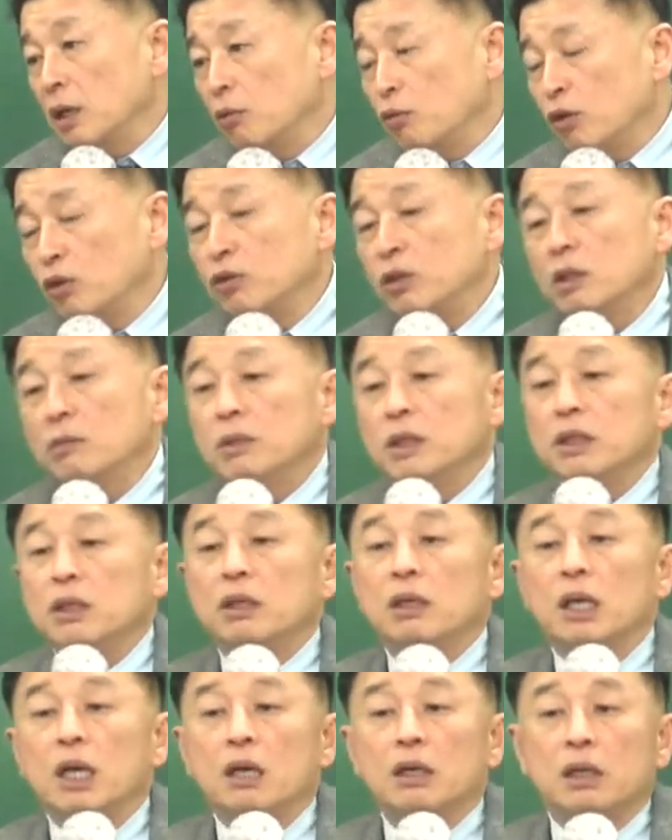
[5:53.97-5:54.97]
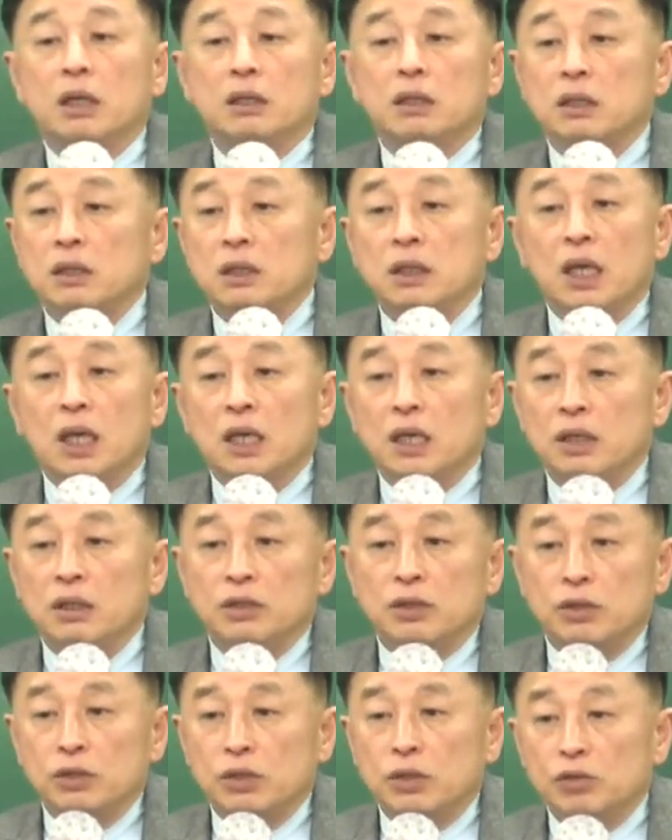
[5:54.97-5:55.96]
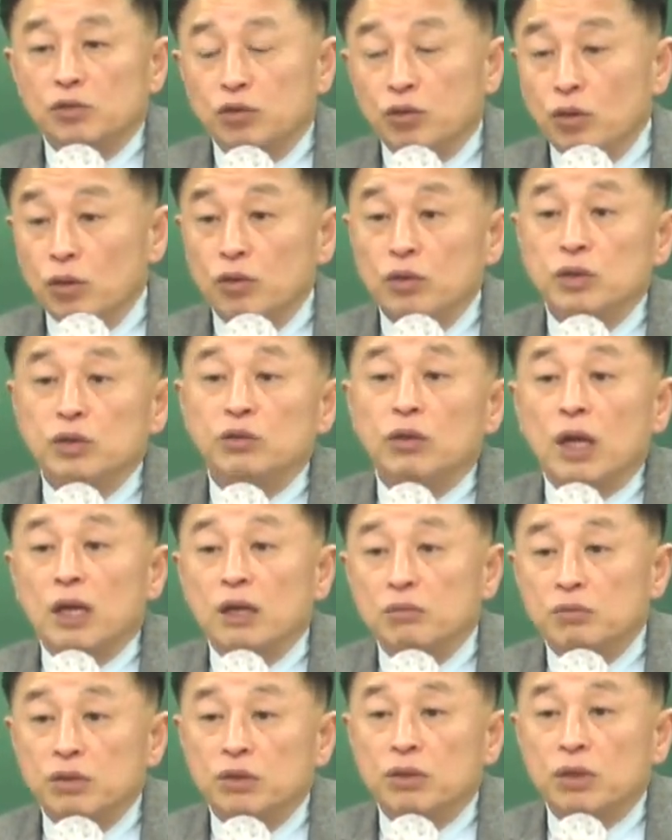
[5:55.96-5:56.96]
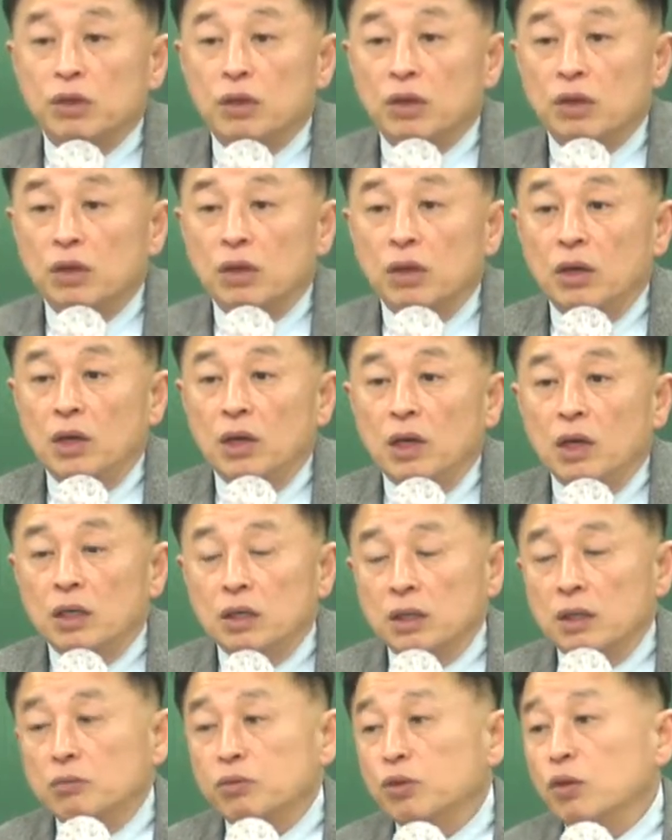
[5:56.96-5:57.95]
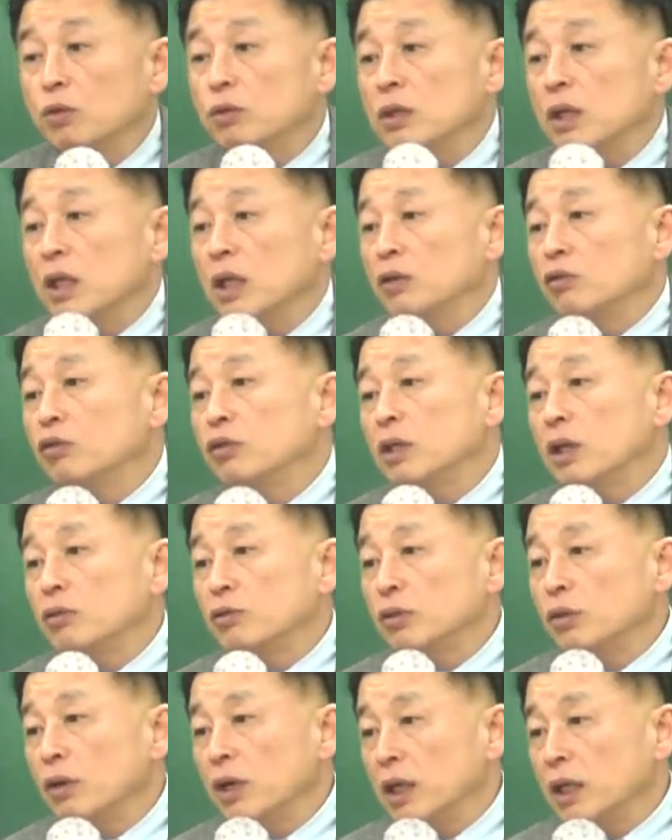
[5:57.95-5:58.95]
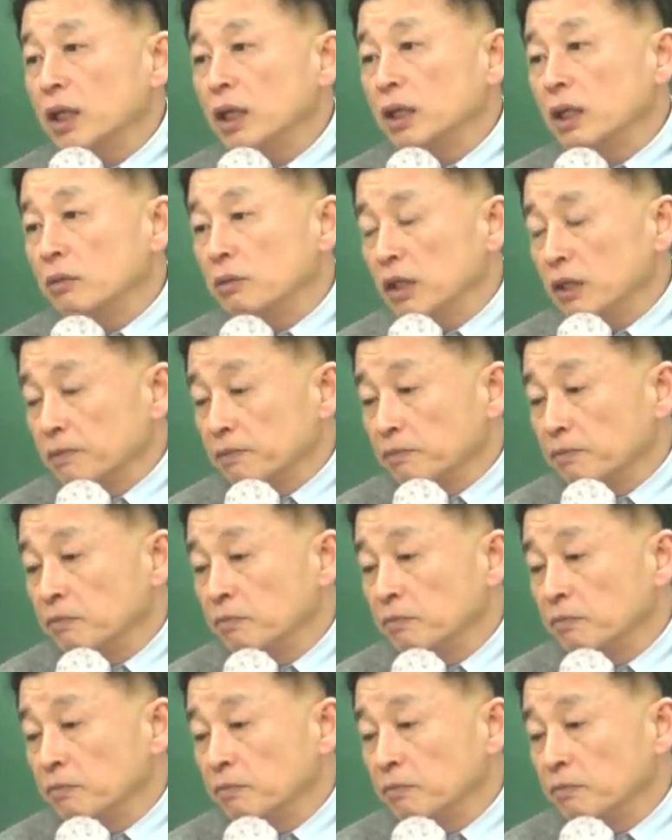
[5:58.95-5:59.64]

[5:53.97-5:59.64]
원금이 늘어나거나 그러진 않아요. 그죠? 줄어들지도 않을 뿐더러. 근데 부동산에 투자 운영하게 되면